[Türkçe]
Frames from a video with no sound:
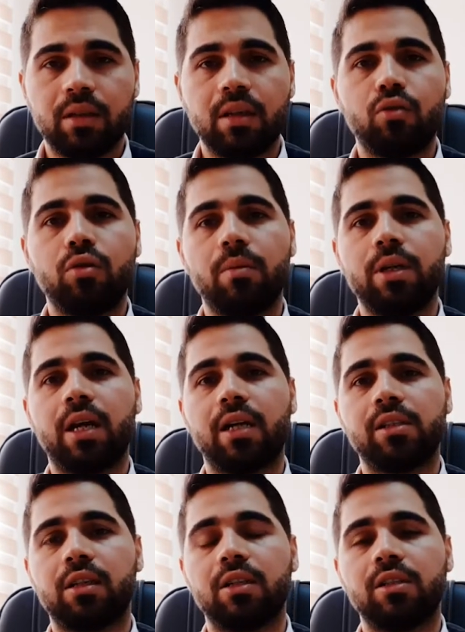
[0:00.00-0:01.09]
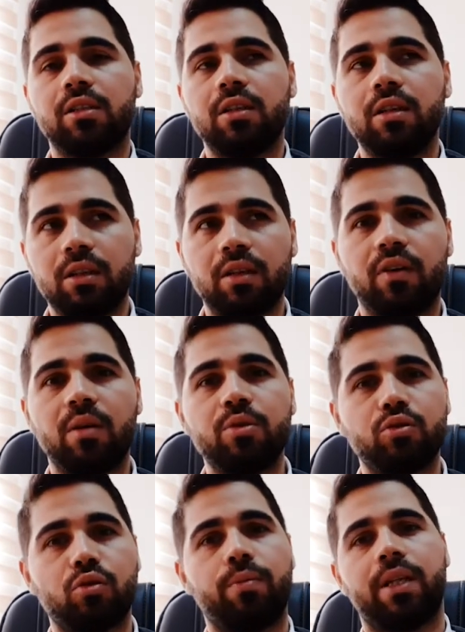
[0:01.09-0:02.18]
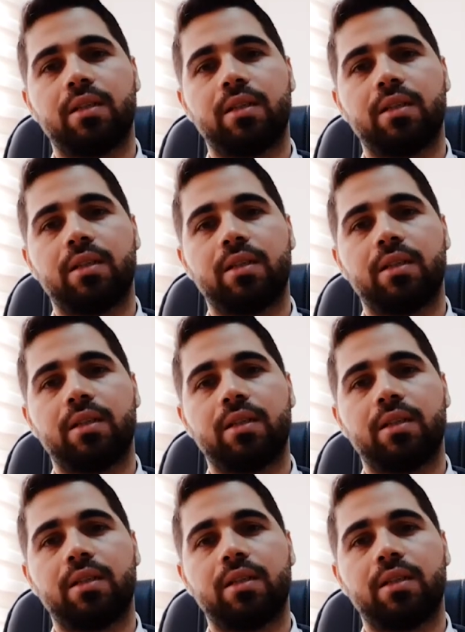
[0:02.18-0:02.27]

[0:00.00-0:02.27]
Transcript: iki güne bir gerçekleştiğini ilk defa bir sohbet